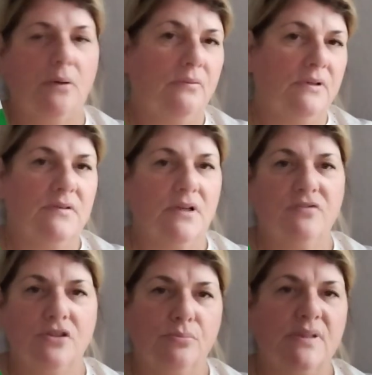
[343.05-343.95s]
Aber wie gesagt,
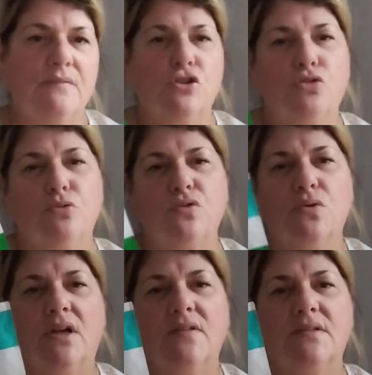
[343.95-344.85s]
wenn du ein bisschen
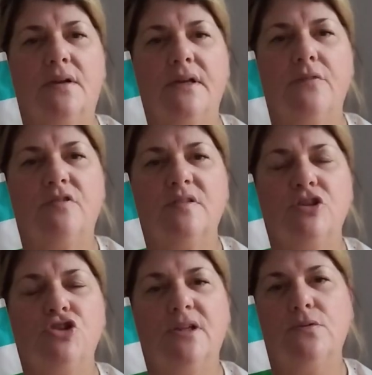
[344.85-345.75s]
Verschmutzung hast an irgendwas
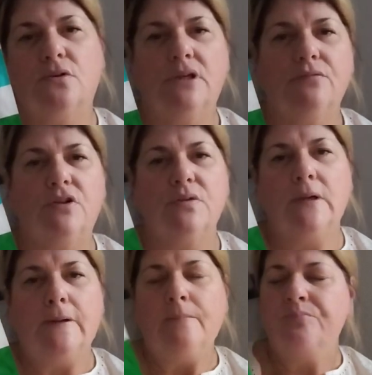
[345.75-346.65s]
T-Shirts oder irgendwas,
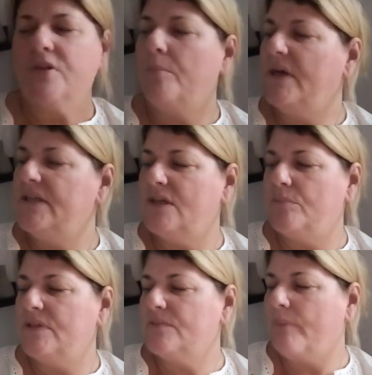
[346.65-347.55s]
dann mache ich da
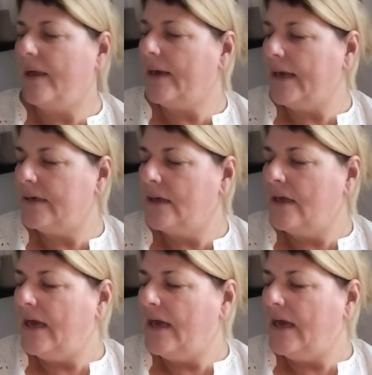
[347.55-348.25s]
immer zwei rein.